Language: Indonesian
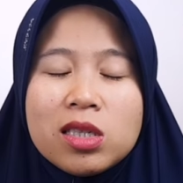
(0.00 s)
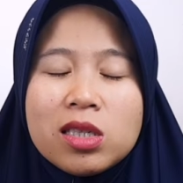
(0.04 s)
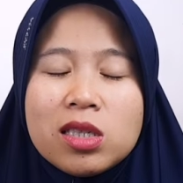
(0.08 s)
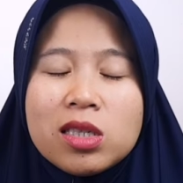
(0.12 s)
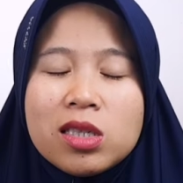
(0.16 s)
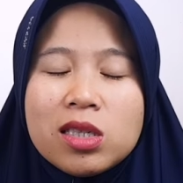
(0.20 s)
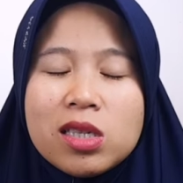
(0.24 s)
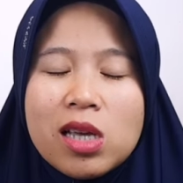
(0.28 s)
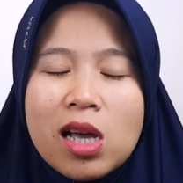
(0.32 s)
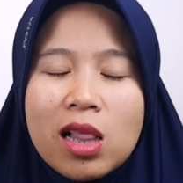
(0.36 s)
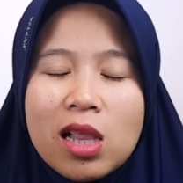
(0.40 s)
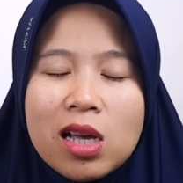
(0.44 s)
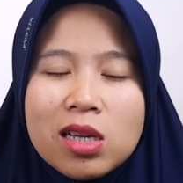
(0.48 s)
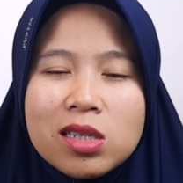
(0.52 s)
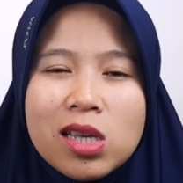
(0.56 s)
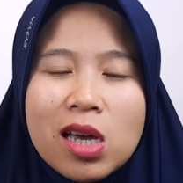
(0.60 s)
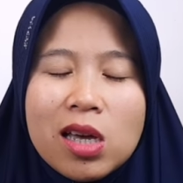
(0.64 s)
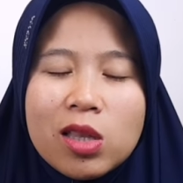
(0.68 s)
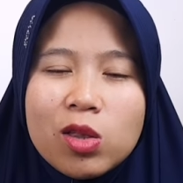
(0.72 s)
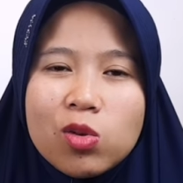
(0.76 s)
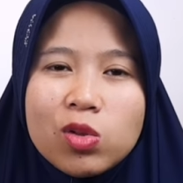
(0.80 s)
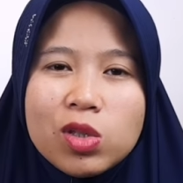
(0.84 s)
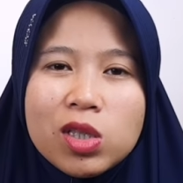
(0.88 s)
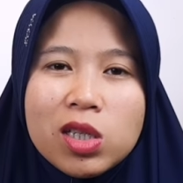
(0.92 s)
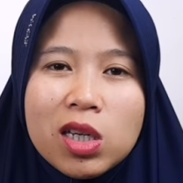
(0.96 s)
Salah
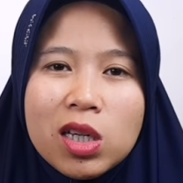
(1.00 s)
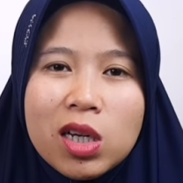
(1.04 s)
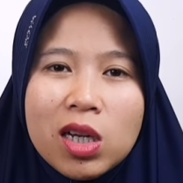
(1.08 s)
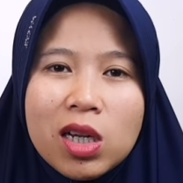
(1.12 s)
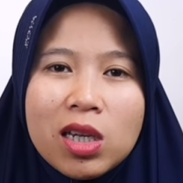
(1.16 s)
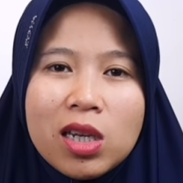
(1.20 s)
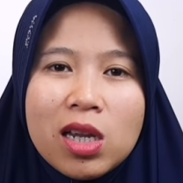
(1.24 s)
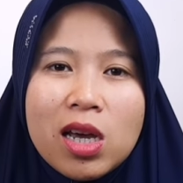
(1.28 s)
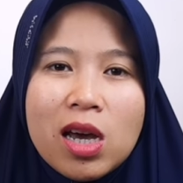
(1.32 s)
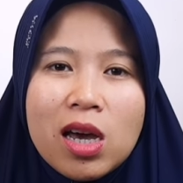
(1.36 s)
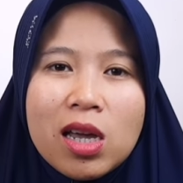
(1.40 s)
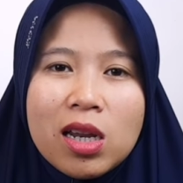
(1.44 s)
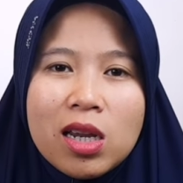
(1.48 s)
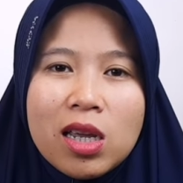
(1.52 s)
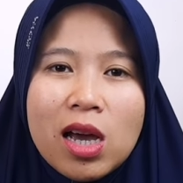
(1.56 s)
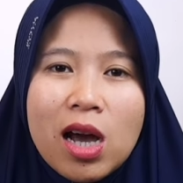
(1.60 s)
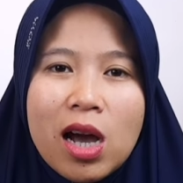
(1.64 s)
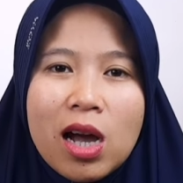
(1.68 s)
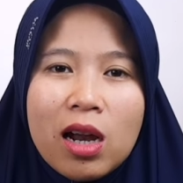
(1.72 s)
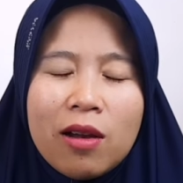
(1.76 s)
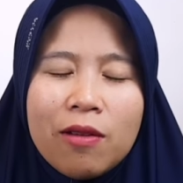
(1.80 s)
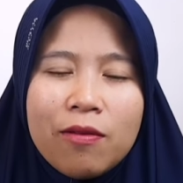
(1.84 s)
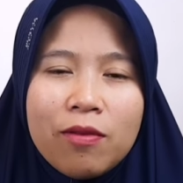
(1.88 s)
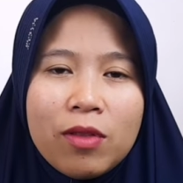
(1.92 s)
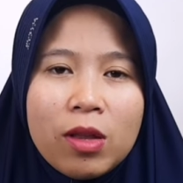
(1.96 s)
satu ciri dari
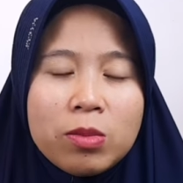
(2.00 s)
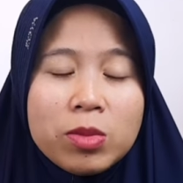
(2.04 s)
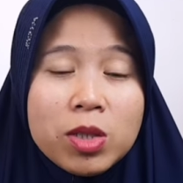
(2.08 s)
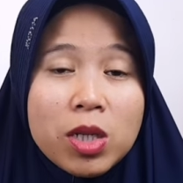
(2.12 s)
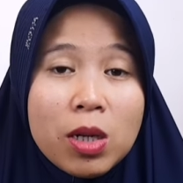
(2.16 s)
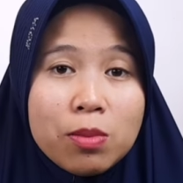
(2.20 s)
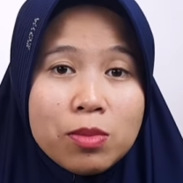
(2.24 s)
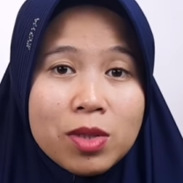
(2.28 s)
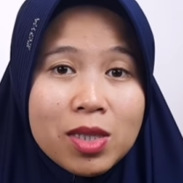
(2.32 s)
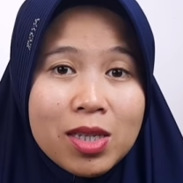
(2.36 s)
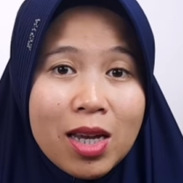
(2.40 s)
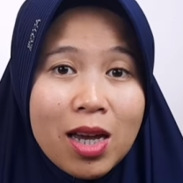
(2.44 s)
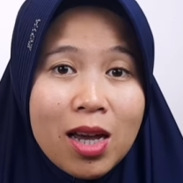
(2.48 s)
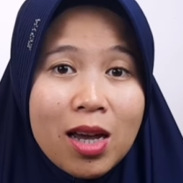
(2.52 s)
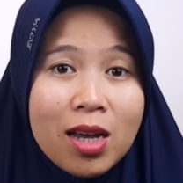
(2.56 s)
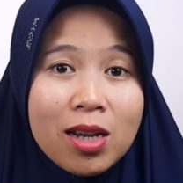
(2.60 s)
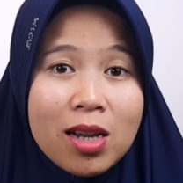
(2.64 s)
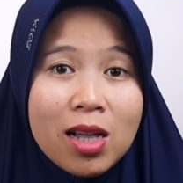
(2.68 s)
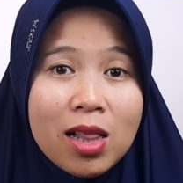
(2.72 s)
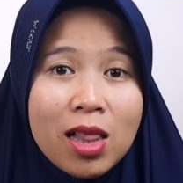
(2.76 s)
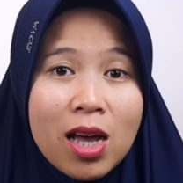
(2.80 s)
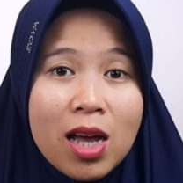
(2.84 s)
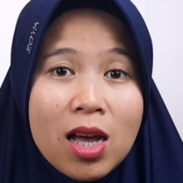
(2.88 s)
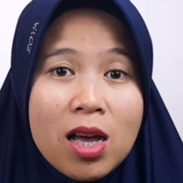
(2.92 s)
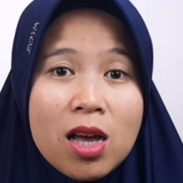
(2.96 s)
alif lam syamsiah
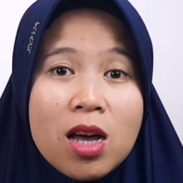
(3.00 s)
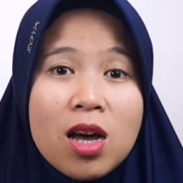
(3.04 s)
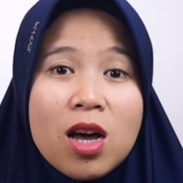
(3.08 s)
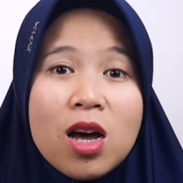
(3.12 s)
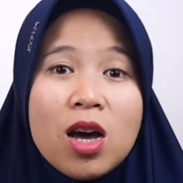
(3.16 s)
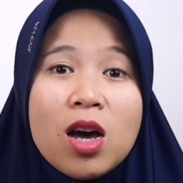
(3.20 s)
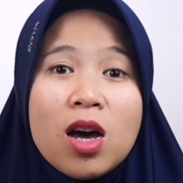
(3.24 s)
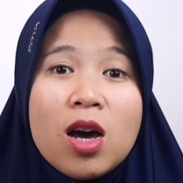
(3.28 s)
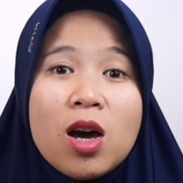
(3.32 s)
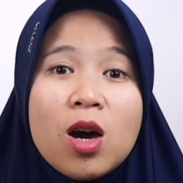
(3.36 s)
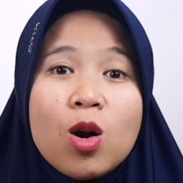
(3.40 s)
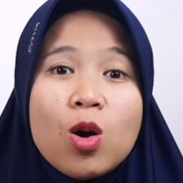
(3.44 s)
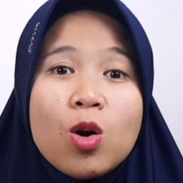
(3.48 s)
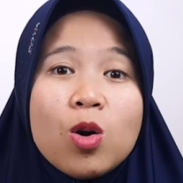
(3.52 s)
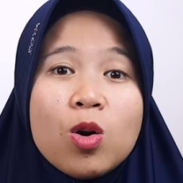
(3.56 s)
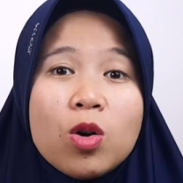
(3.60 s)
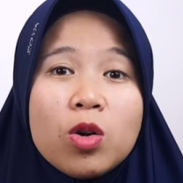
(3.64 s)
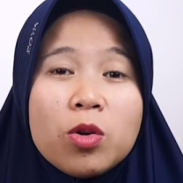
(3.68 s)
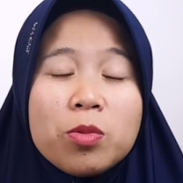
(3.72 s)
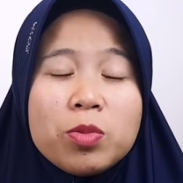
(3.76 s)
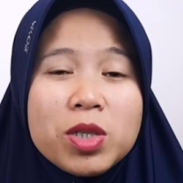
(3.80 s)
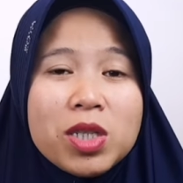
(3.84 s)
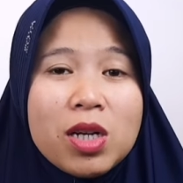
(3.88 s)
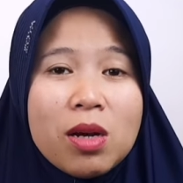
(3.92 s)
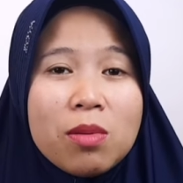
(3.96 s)
adalah huruf